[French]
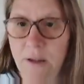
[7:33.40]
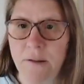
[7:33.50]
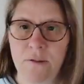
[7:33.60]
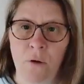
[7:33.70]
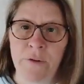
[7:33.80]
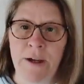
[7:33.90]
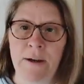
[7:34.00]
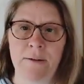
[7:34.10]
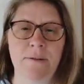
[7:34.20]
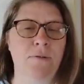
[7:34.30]

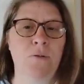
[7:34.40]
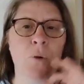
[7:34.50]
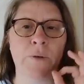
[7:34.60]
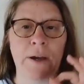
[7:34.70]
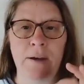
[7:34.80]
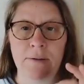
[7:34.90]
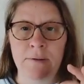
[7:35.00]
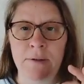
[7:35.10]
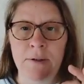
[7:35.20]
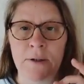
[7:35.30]
Scandard. Scandar,
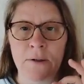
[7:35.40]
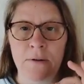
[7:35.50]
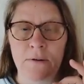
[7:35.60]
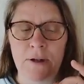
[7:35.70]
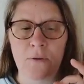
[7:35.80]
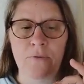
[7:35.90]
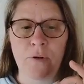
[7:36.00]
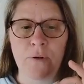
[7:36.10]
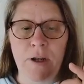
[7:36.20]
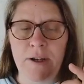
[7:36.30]
et le
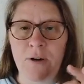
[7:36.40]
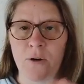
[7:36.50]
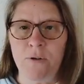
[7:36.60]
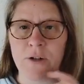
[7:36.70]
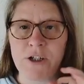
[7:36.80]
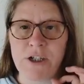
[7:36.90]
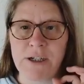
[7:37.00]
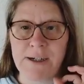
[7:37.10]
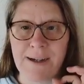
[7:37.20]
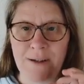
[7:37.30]
vol de la licorne.
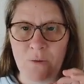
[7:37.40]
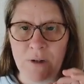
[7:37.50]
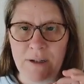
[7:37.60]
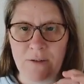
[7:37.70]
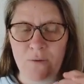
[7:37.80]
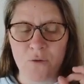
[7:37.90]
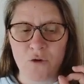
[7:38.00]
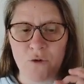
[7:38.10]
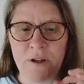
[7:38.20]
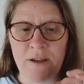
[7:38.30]
J'ai adoré ce
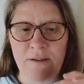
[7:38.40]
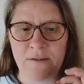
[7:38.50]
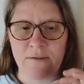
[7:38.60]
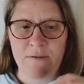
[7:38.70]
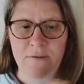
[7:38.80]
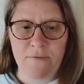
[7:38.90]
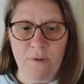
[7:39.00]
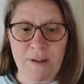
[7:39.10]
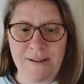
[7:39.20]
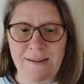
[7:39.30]
jeunesse
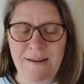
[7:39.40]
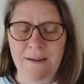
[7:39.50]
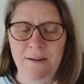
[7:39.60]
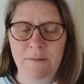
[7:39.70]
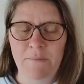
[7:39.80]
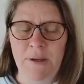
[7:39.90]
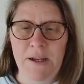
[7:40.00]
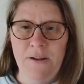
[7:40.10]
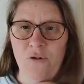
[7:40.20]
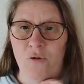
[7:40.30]
fantasy, mais
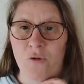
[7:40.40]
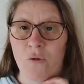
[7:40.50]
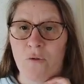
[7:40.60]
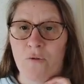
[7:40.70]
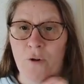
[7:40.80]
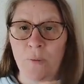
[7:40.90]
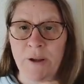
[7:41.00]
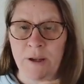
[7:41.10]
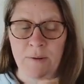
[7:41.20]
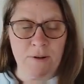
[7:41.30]
il est juste
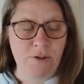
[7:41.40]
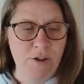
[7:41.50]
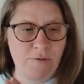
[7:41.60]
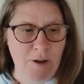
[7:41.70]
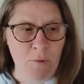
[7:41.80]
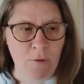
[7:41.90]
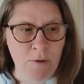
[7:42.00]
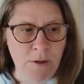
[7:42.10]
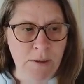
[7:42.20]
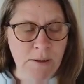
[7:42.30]
formidable, vraiment.
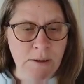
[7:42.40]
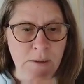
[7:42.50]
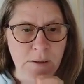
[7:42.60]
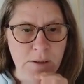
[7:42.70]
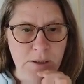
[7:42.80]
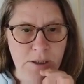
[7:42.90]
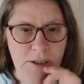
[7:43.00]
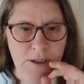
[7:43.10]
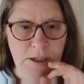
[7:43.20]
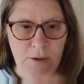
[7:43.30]

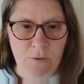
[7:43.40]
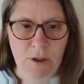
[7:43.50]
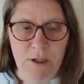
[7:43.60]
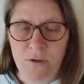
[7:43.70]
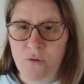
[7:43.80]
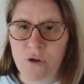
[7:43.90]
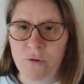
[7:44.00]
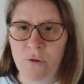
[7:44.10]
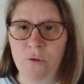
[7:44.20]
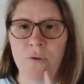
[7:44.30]
J'ai adoré Les Loups
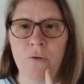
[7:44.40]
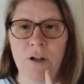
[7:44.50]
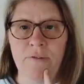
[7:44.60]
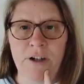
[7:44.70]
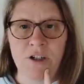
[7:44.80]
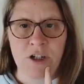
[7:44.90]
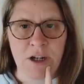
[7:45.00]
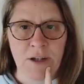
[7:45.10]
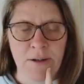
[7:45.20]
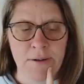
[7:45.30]
Chantants de Aurélie
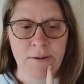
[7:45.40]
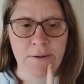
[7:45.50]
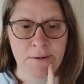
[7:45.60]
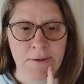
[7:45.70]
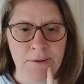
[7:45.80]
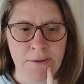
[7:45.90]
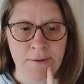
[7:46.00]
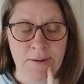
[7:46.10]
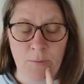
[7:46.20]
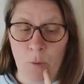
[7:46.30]
Wallenstein.
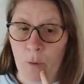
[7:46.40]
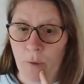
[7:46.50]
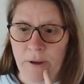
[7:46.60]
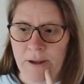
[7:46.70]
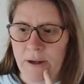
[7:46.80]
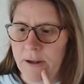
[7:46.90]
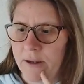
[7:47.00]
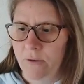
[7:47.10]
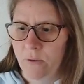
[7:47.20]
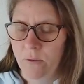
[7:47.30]
C'était mon premier d'elle
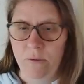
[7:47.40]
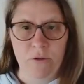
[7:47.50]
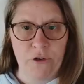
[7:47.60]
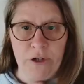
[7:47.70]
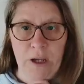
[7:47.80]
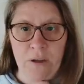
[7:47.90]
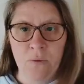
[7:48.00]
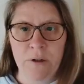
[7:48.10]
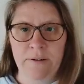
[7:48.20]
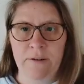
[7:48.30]
et j'ai
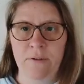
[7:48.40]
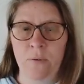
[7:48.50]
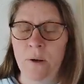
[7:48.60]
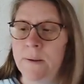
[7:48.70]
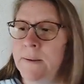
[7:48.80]
adoré cette histoire.